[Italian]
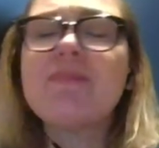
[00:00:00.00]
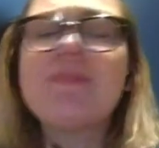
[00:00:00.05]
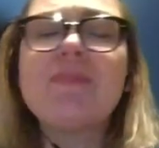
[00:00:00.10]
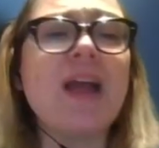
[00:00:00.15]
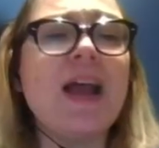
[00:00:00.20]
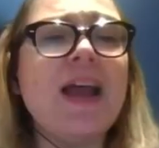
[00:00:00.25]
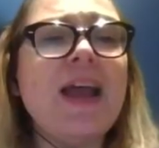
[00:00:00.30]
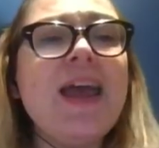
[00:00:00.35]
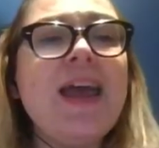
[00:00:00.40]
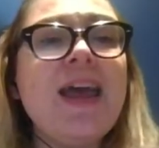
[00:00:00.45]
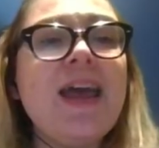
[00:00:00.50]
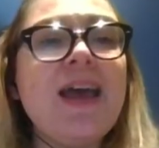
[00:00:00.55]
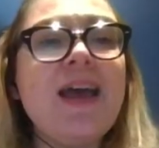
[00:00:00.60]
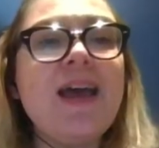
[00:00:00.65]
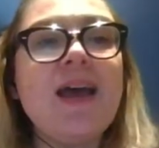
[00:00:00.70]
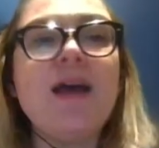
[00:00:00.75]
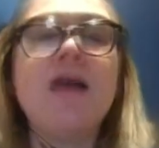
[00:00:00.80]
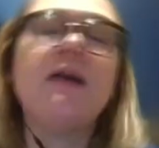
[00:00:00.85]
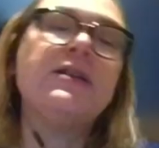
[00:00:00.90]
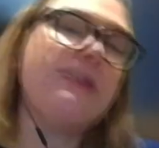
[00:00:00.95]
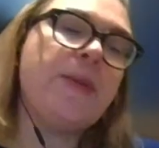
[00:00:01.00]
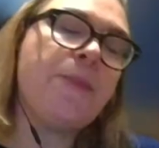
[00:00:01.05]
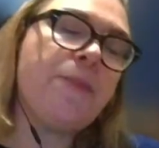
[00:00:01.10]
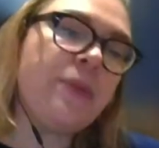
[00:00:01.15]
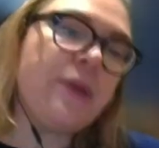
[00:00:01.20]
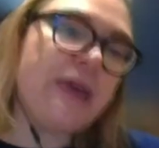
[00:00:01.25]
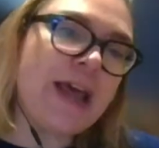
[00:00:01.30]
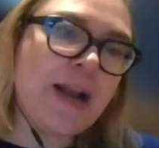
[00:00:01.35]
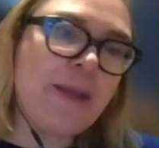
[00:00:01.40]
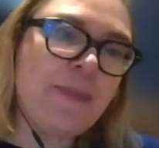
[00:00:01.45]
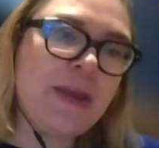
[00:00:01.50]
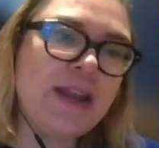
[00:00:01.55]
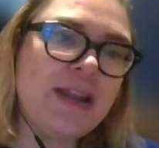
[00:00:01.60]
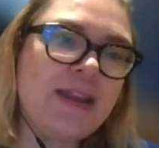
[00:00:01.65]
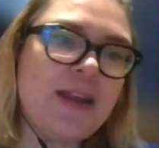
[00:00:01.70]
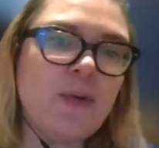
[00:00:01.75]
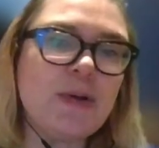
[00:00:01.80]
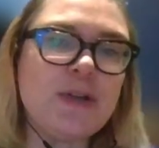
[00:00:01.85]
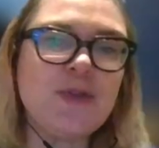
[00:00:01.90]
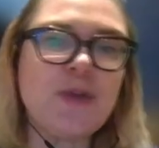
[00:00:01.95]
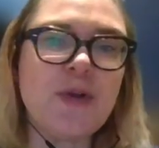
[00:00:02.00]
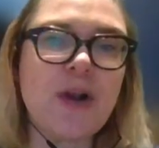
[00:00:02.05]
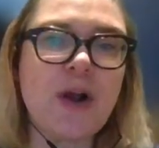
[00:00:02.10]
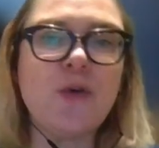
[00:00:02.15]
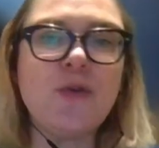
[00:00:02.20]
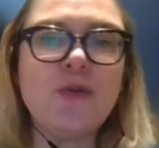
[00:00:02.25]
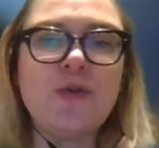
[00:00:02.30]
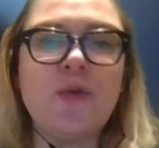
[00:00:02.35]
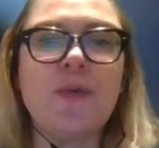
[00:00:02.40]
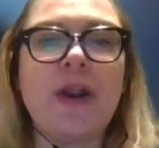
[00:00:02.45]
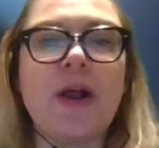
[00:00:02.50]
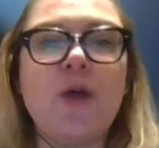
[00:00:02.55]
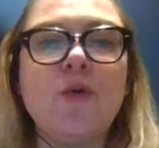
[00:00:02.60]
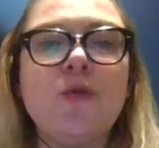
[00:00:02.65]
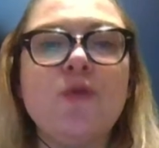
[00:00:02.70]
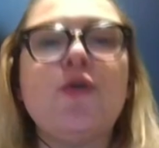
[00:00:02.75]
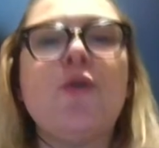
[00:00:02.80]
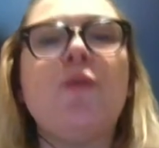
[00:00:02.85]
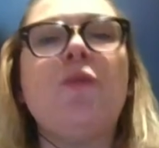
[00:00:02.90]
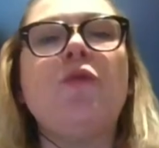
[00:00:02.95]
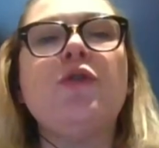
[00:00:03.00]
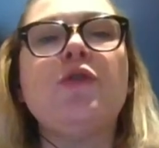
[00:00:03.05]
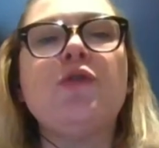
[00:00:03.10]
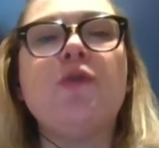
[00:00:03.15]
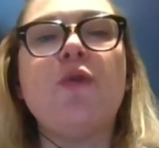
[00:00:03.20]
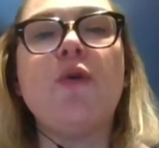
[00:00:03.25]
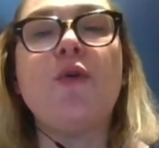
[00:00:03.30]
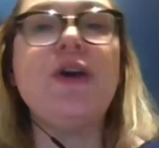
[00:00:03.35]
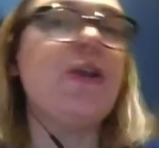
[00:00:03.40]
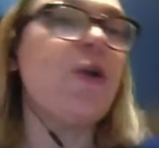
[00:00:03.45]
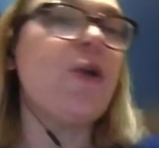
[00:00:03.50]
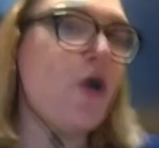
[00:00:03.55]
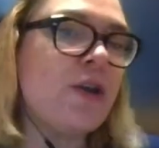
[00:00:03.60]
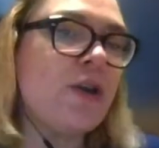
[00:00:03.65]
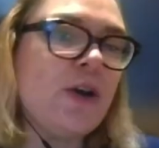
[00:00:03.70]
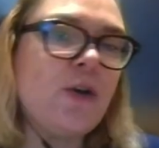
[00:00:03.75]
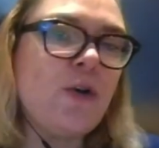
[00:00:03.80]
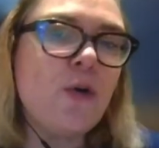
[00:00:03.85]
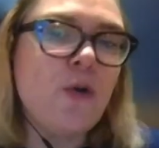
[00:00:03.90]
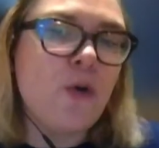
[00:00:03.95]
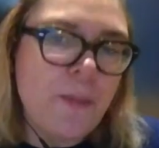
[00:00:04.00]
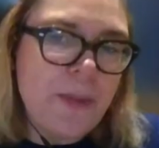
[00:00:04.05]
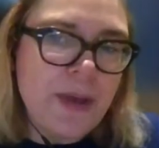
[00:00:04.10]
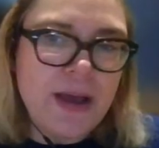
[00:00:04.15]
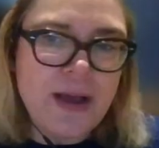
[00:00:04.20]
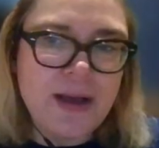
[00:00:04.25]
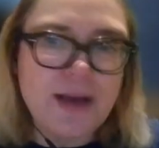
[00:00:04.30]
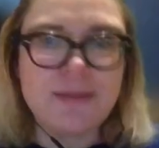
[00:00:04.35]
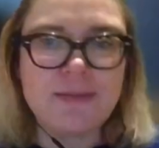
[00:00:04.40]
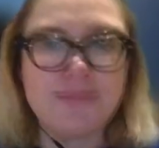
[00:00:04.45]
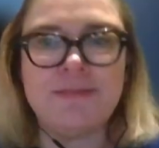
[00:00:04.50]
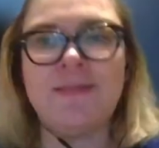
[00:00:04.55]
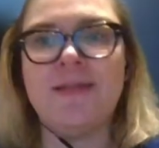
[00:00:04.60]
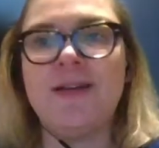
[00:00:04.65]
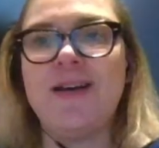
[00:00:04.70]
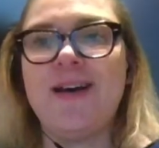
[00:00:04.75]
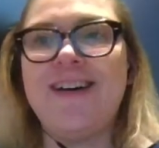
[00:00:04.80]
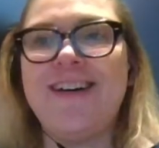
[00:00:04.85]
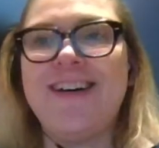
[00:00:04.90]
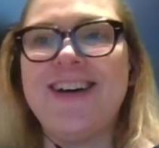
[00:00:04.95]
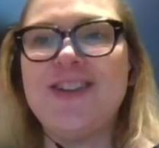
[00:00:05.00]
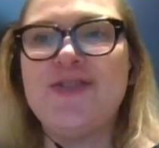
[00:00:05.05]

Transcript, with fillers: e, sempre, chiaramente questo racconto è un racconto molto ironico come eh,